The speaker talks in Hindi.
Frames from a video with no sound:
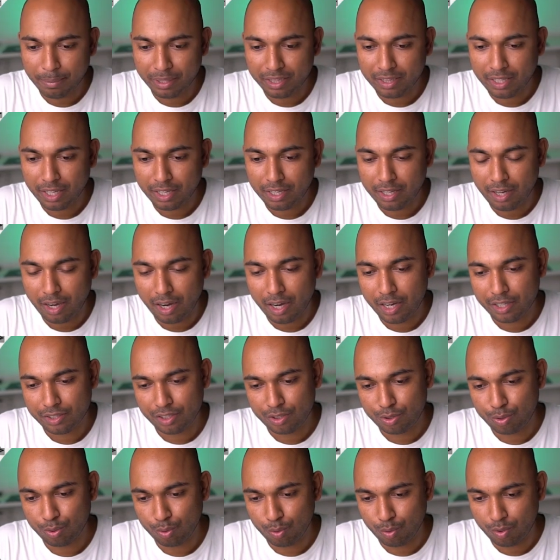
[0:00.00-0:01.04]
ये बंदा कहाँ
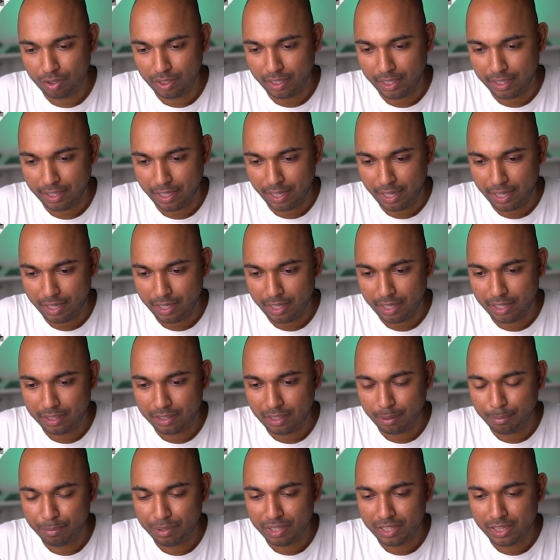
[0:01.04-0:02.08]
से शुरू किया था यार
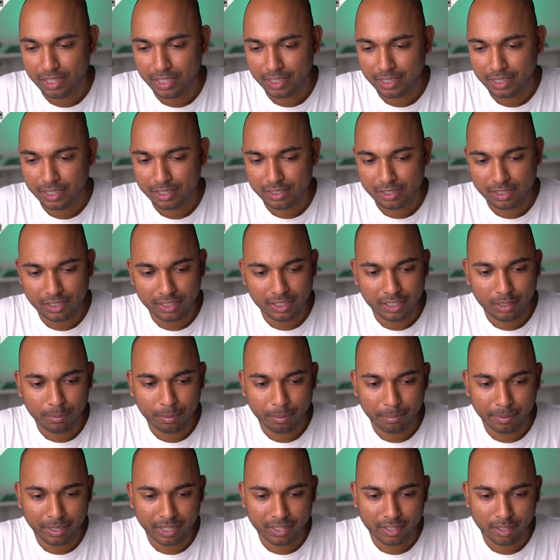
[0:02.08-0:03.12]
यहाँ थंबनेल देखिए सीढ़ी
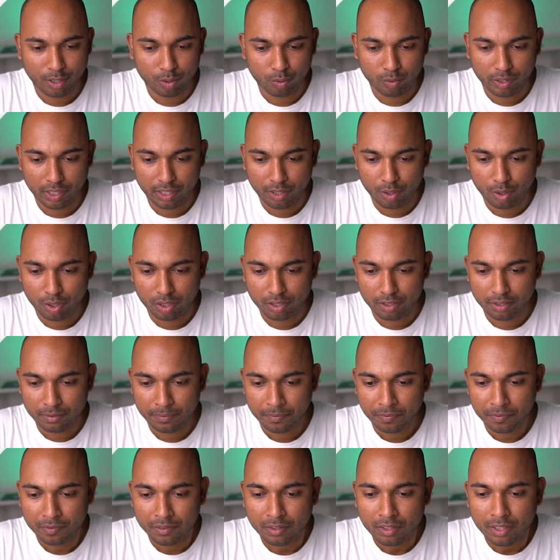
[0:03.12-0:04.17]
पे बैठा हुआ है और
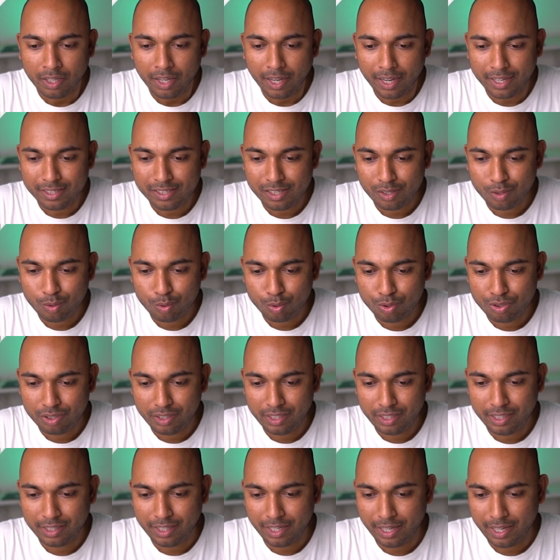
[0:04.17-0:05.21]
ऐसा कुछ
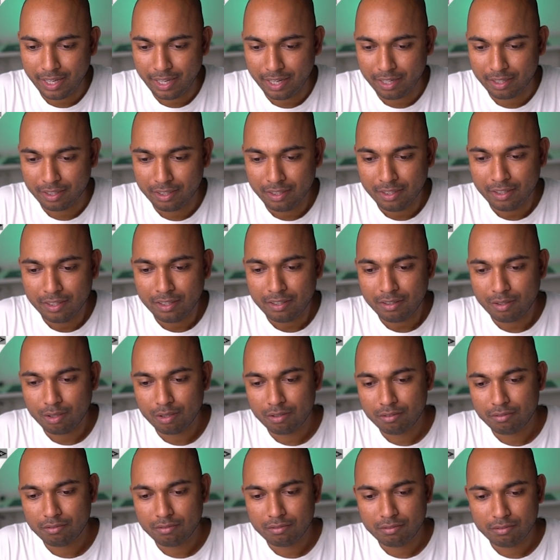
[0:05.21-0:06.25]
नहीं था यार
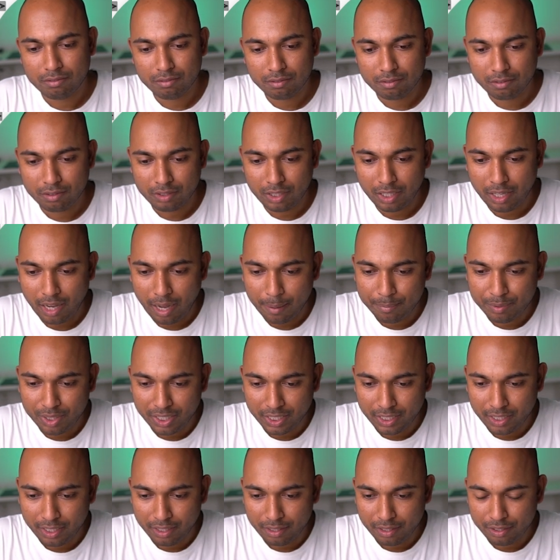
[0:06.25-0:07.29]
और ये आप
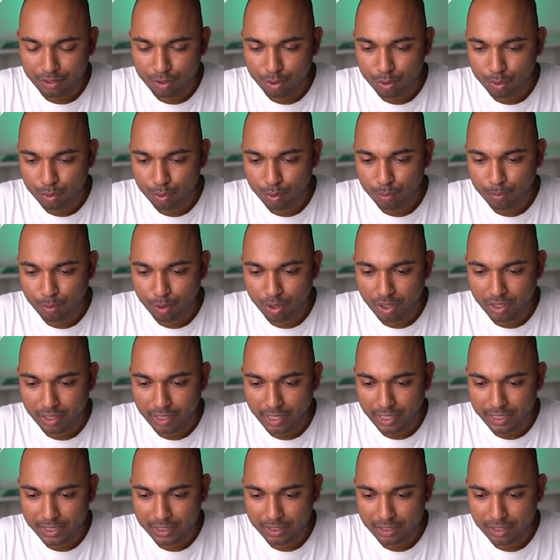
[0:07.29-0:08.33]
देखिए यूट्यूब
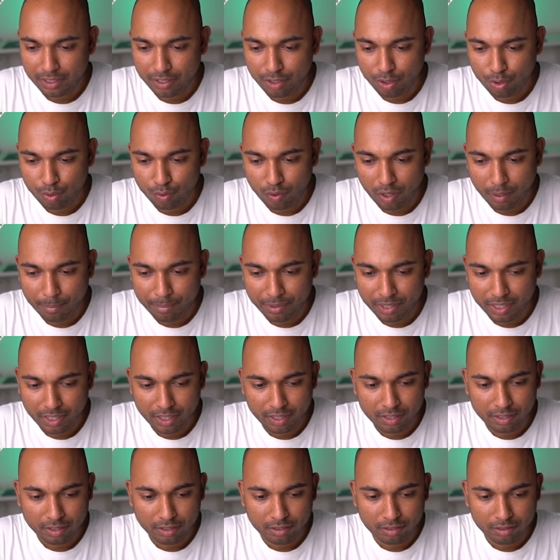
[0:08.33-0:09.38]
मोनिटाइजेशन न्यू
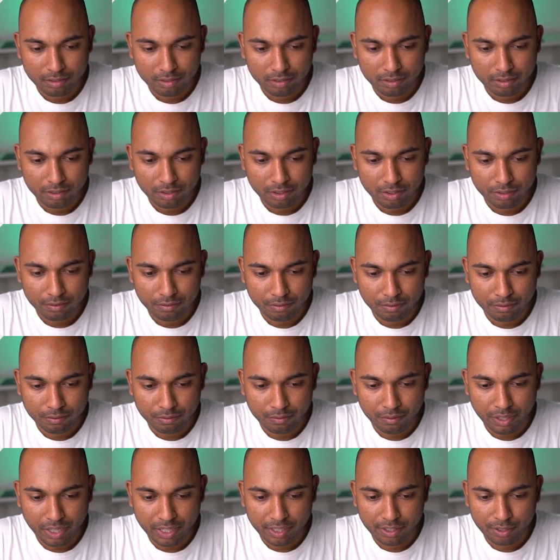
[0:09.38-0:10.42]
अपडेट
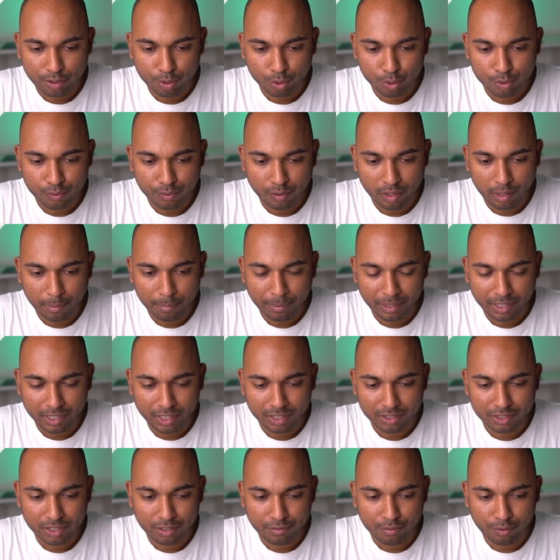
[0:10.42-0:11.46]
वेरी यूजफुल
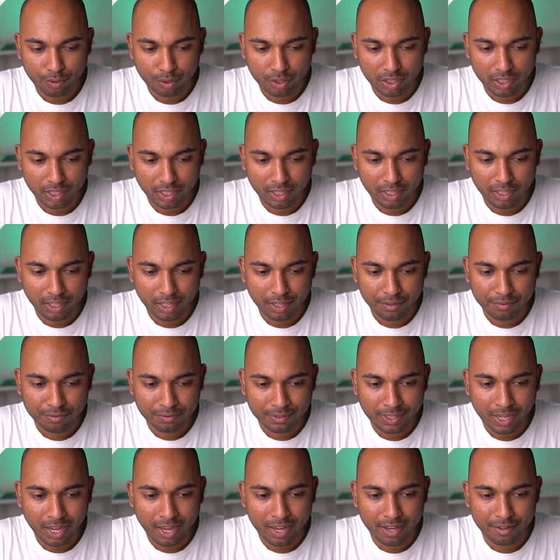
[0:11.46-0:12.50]
एप्लीकेशन फॉर डेली लाइफ
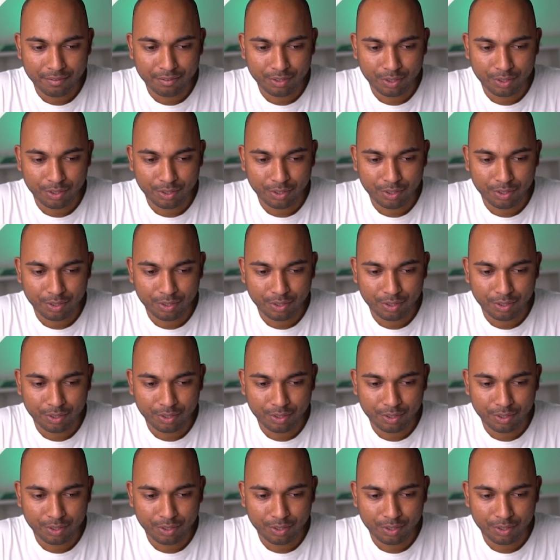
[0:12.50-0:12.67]
क्या है